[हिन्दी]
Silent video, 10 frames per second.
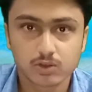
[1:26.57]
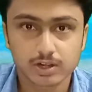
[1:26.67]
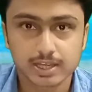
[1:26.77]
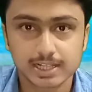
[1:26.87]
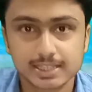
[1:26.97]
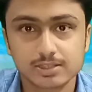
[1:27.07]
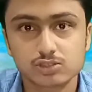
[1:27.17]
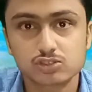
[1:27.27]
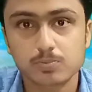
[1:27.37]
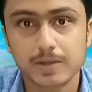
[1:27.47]
और कल था
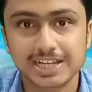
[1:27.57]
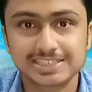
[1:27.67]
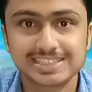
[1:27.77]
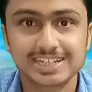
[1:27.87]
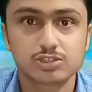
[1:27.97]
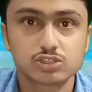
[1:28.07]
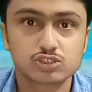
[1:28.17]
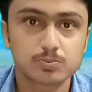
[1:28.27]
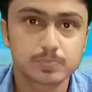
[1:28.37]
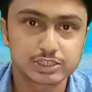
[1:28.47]
दोस्तों पाँच हज़ार दो
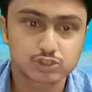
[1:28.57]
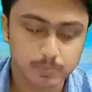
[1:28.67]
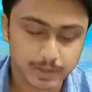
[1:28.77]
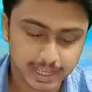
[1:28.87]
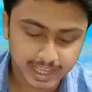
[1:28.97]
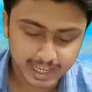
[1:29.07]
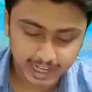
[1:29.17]
सौ बीस रुपये